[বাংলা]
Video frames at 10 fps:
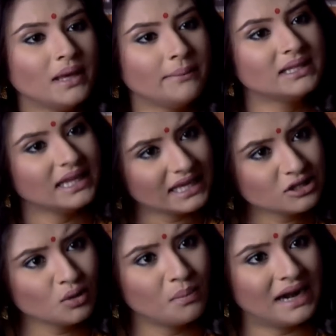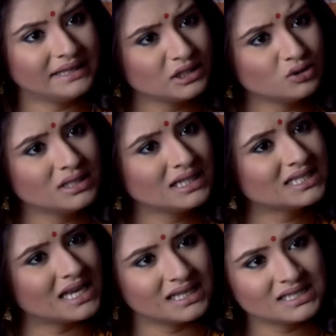ভেবে দেখেছো বাড়িতে যদি এটা
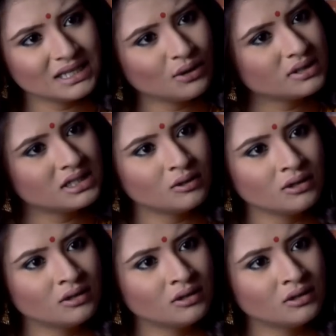জানাজানি হয়ে যেত